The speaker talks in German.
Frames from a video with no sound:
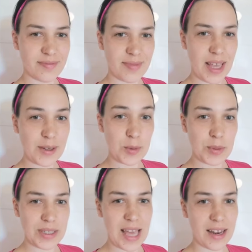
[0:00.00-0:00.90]
Hallo, ich bin
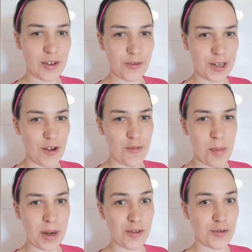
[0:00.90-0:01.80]
die Anna von Laufen
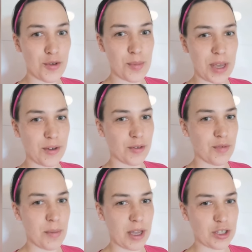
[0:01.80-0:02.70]
mal auf Nürnberg und wir
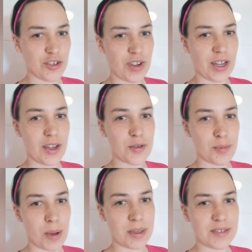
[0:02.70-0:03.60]
machen schwanger und
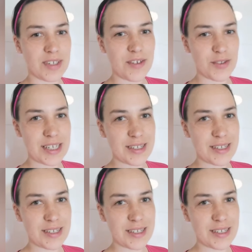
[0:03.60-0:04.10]
machen uns wieder fit.